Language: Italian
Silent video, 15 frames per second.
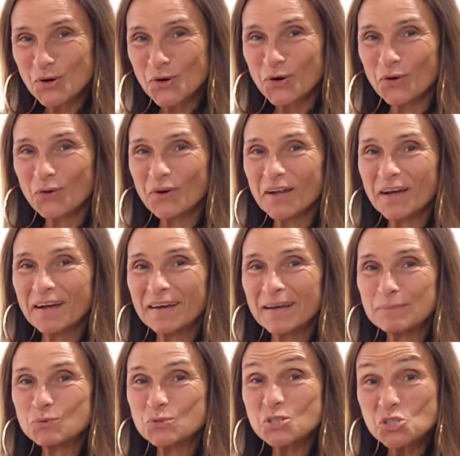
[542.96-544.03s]
con la
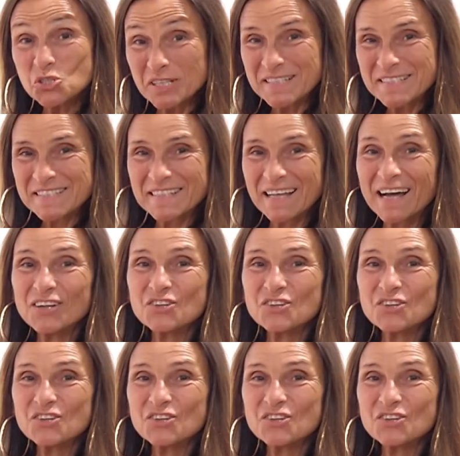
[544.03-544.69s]
musicista